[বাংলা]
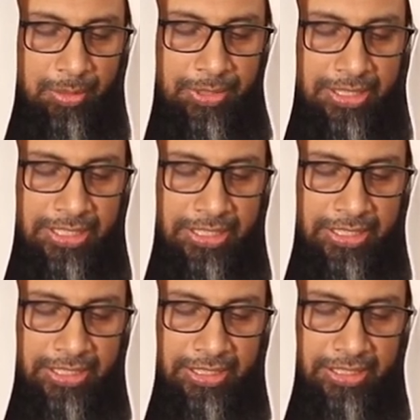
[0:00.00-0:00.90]
আমি
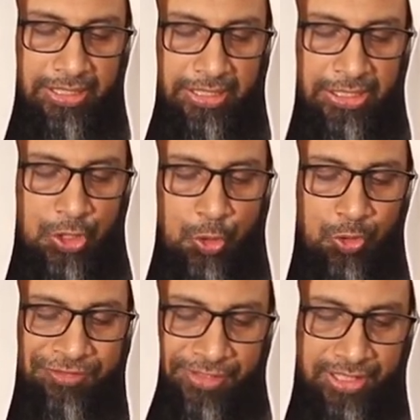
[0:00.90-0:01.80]

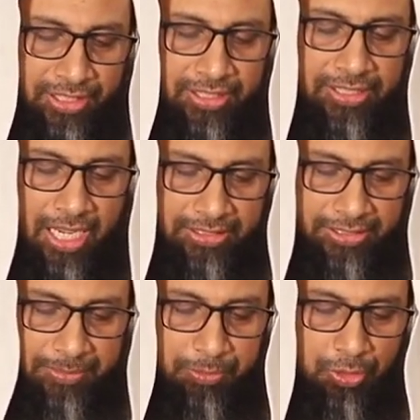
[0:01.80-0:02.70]
ইন্ট্রোভার্ট
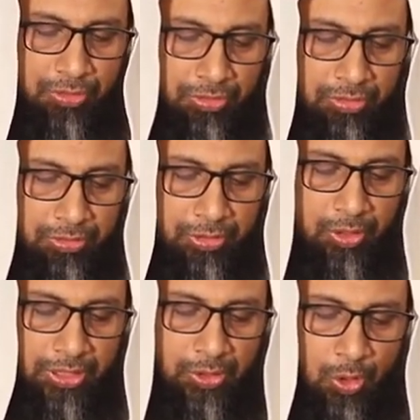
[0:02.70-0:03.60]
থাকতে পছন্দ করি
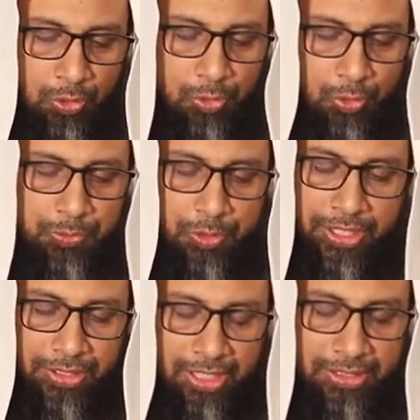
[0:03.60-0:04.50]
অর্থাৎ
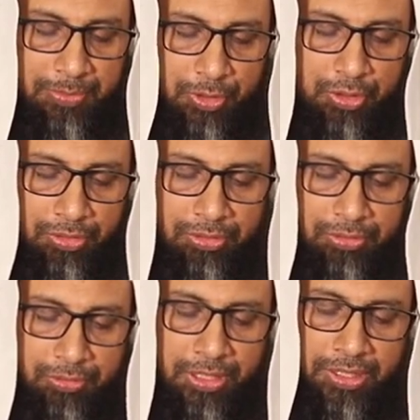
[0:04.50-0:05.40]
অন্তর্মুখী থাকতে পছন্দ
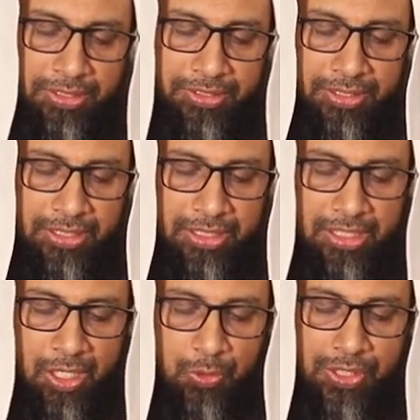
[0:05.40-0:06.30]
করি
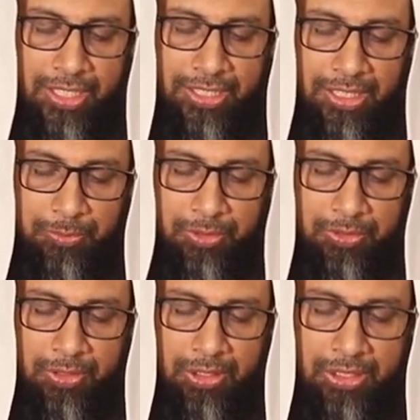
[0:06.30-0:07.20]
কারো সাথে তেমন
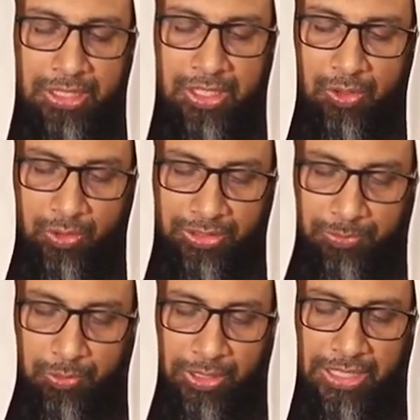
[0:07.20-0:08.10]
কথা
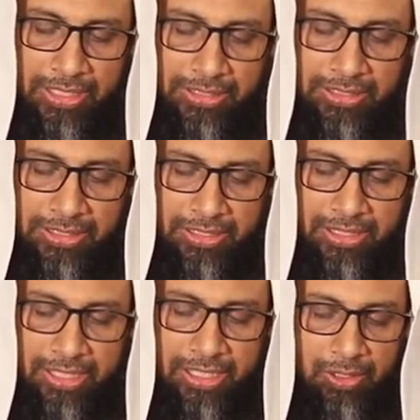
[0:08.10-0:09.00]
বলি না
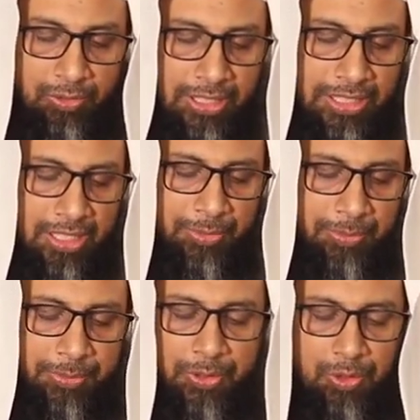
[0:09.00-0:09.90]
আর এখন ইসলামের
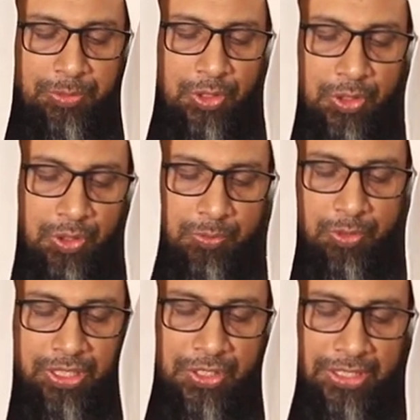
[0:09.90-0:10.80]
বিভিন্ন বিষয়
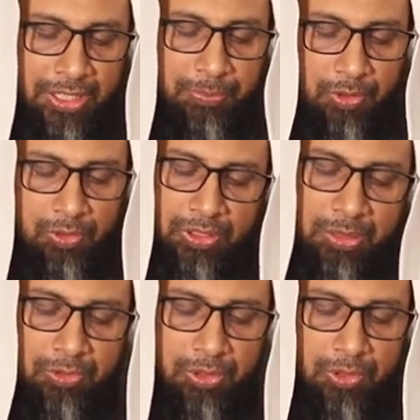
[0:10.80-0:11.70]
সম্পর্কে জানার পর কথা
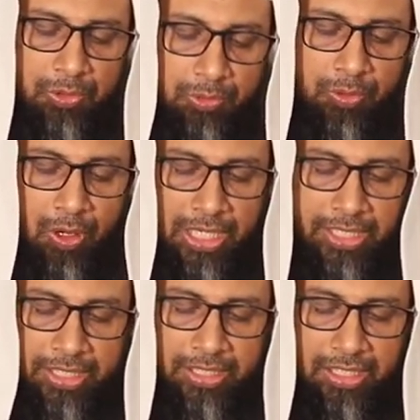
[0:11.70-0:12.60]
বলতেও খুব ভয়
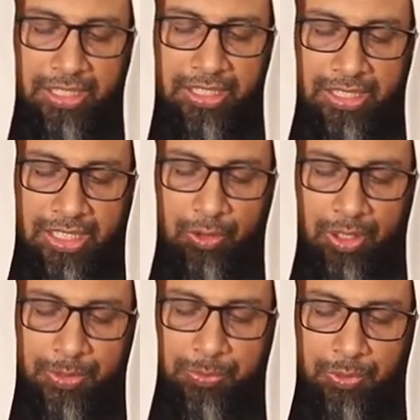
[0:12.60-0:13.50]
লাগে কারণ
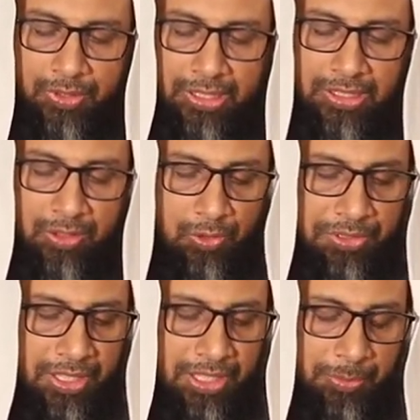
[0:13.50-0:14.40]
আমার প্রত্যেকটা
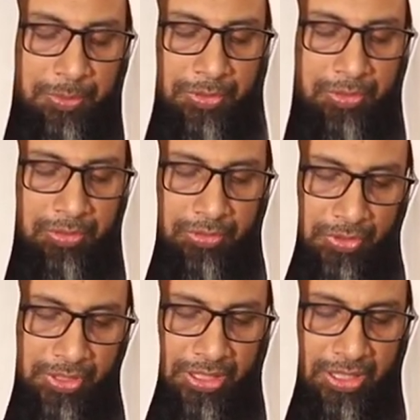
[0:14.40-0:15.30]
কথাই লিপিবদ্ধ
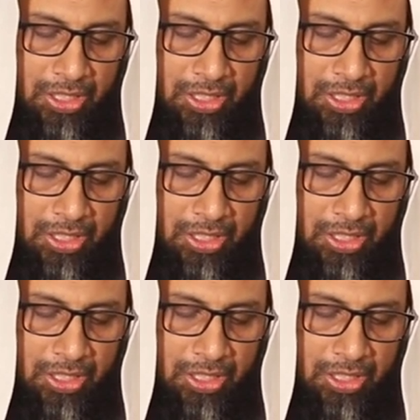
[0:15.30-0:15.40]
হচ্ছে